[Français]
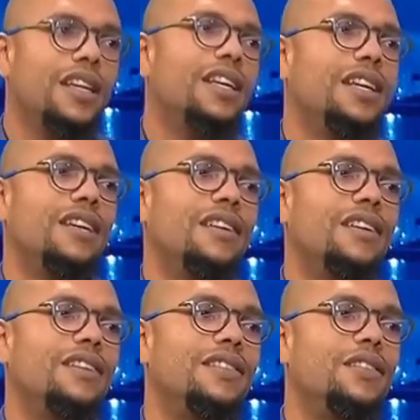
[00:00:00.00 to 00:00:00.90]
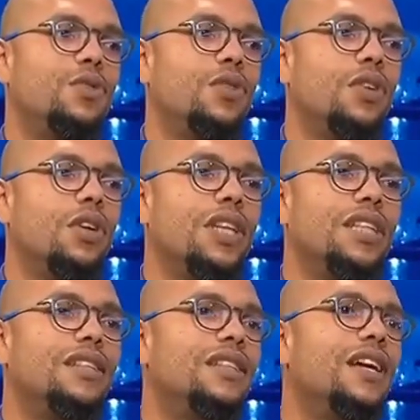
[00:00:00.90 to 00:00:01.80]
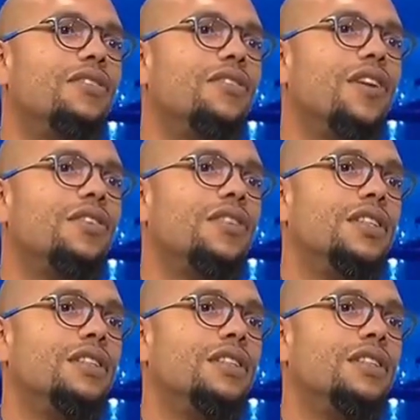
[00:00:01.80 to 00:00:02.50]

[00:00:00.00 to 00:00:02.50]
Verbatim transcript: Et c'est sûr que l'idée d'avoir cette